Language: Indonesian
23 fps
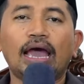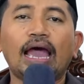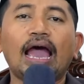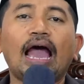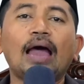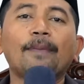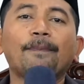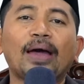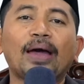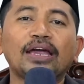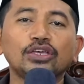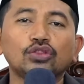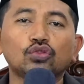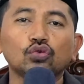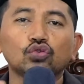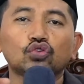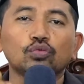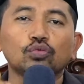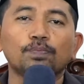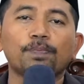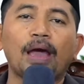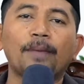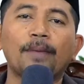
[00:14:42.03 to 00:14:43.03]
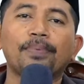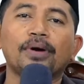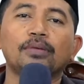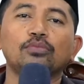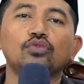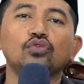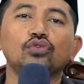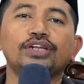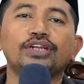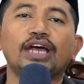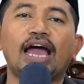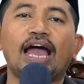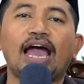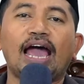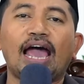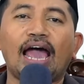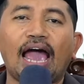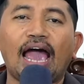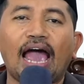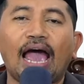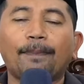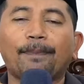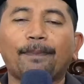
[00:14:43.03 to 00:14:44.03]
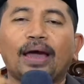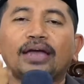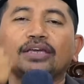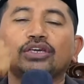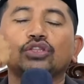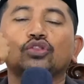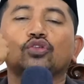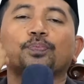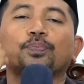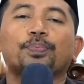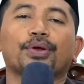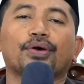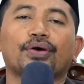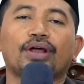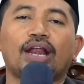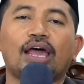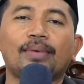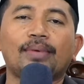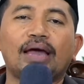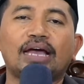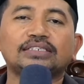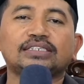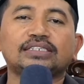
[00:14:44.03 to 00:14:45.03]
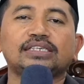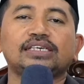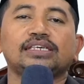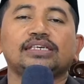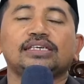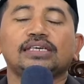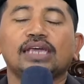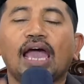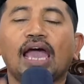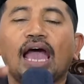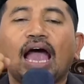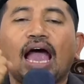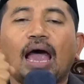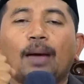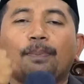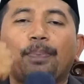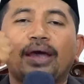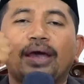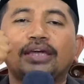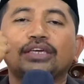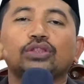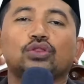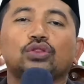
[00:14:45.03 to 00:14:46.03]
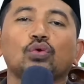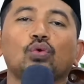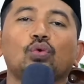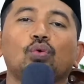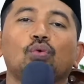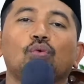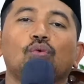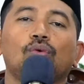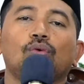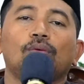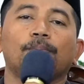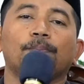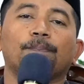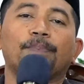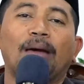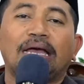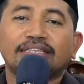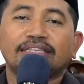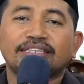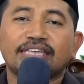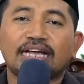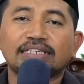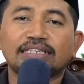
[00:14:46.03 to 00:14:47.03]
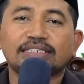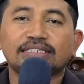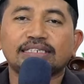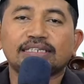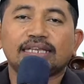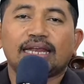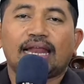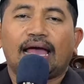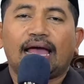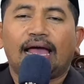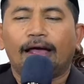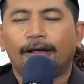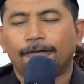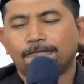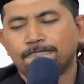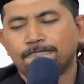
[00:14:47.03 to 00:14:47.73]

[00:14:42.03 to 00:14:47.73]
apa itu sumpah pemuda, apa itu proklamasi, apa itu Pancasila.